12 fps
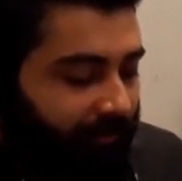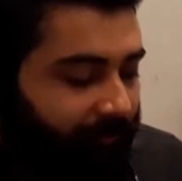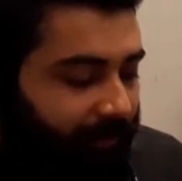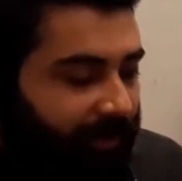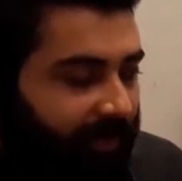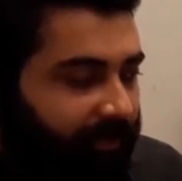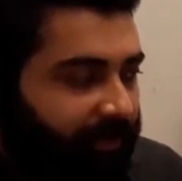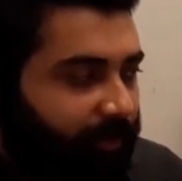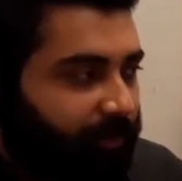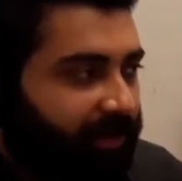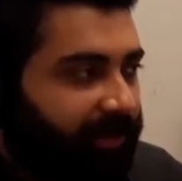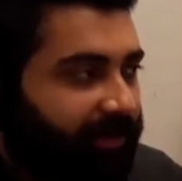फ्रीलांसिंग
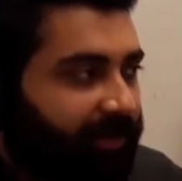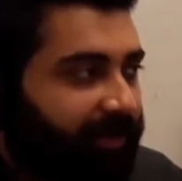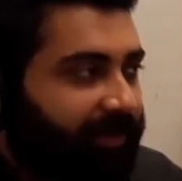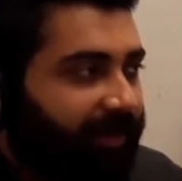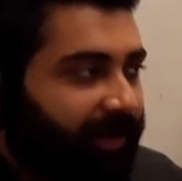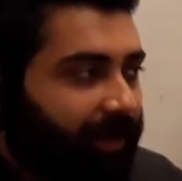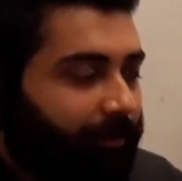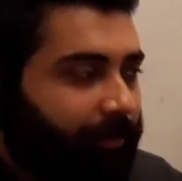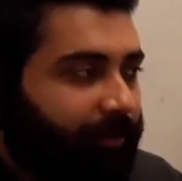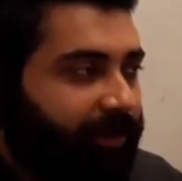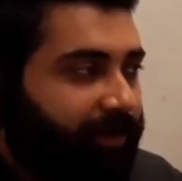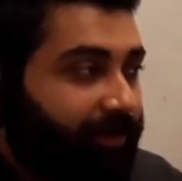में अगर देखा जाए आप अपनी